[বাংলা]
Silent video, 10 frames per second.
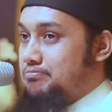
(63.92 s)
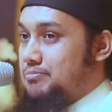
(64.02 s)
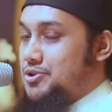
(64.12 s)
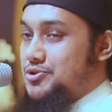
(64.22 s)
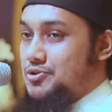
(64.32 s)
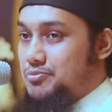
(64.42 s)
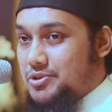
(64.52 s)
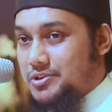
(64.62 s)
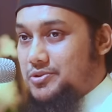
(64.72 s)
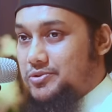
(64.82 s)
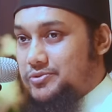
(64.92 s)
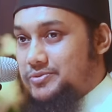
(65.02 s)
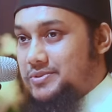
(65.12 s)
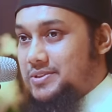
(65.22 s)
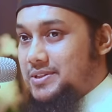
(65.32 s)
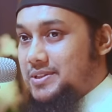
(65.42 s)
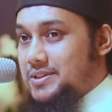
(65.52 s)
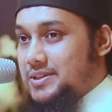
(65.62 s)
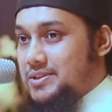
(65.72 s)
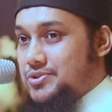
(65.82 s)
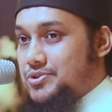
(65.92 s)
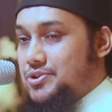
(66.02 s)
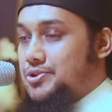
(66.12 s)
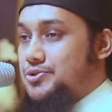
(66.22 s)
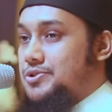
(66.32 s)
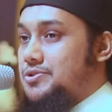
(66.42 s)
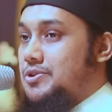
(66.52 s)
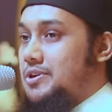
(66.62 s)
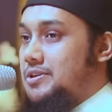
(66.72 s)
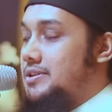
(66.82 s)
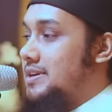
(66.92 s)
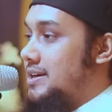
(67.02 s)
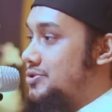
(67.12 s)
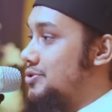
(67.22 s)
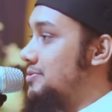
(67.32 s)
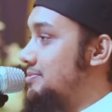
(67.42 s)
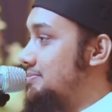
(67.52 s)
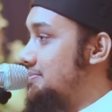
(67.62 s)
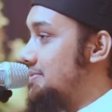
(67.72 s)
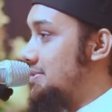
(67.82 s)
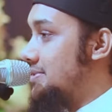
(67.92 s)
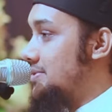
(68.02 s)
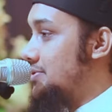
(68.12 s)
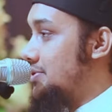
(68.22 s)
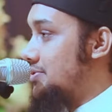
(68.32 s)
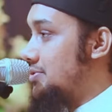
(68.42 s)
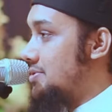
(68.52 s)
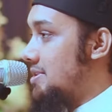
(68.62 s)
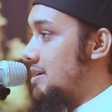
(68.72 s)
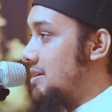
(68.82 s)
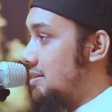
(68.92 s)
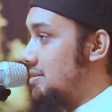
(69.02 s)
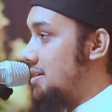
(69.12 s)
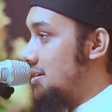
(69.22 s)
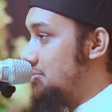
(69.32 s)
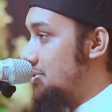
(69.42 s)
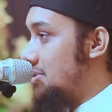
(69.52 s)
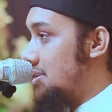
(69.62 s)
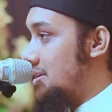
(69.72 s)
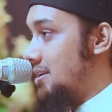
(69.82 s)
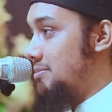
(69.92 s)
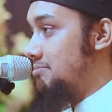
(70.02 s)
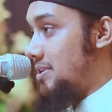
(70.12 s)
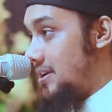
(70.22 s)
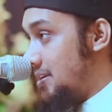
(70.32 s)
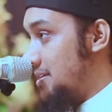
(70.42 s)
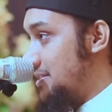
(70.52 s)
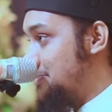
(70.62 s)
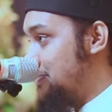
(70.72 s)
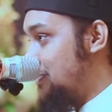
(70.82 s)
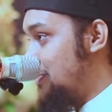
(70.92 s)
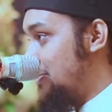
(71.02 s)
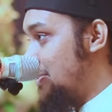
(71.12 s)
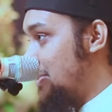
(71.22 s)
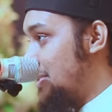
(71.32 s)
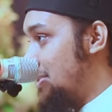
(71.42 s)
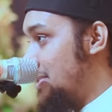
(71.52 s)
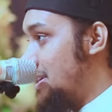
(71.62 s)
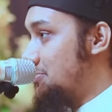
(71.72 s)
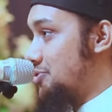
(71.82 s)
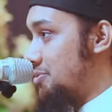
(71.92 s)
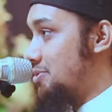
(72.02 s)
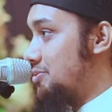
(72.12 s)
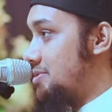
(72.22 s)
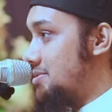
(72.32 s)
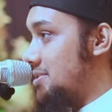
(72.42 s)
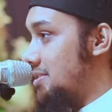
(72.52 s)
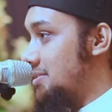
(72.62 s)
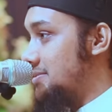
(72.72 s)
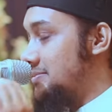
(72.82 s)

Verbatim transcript: বিশ্ব বরেণ্য শীর্ষ স্কলারদের একজন ডক্টর জাকির আব্দুল করিম নায়েক নাম তো সবাই শুনেছি ইনশাল্লাহ